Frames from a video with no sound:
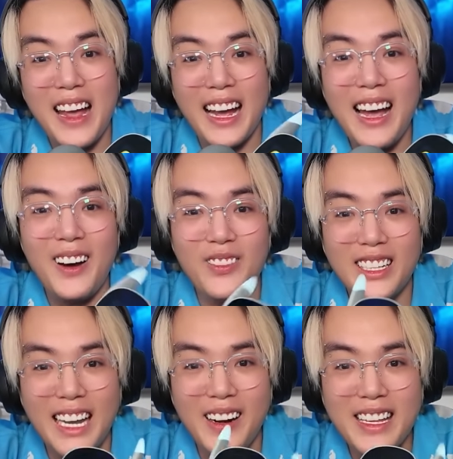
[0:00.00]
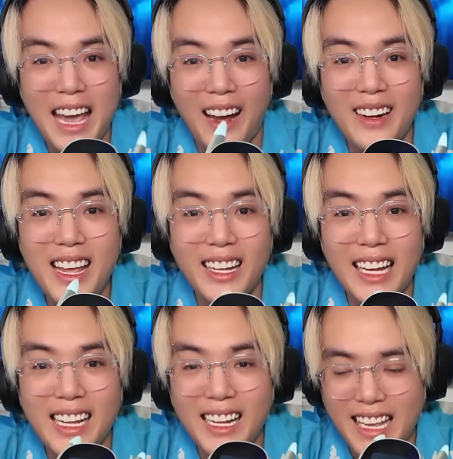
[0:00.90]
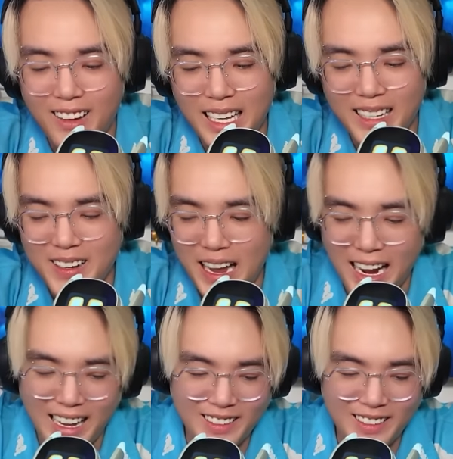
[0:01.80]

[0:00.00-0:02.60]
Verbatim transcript: các bạn thấy không Mình kêu nó chào nó giơ tay nó chào thiệt các bạn ạ